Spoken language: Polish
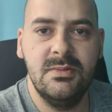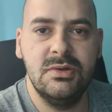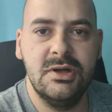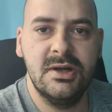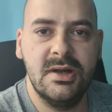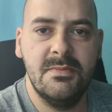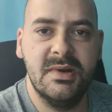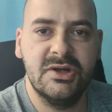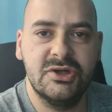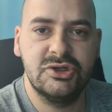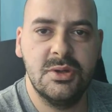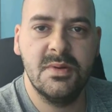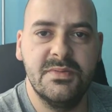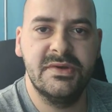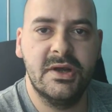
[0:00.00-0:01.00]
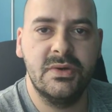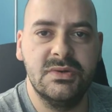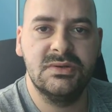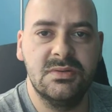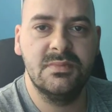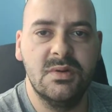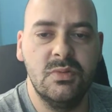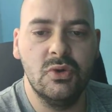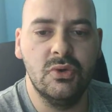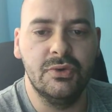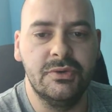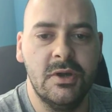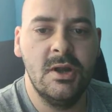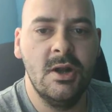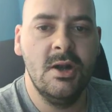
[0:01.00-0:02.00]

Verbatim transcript: mi chleba z drzewem, daruj sobie miód.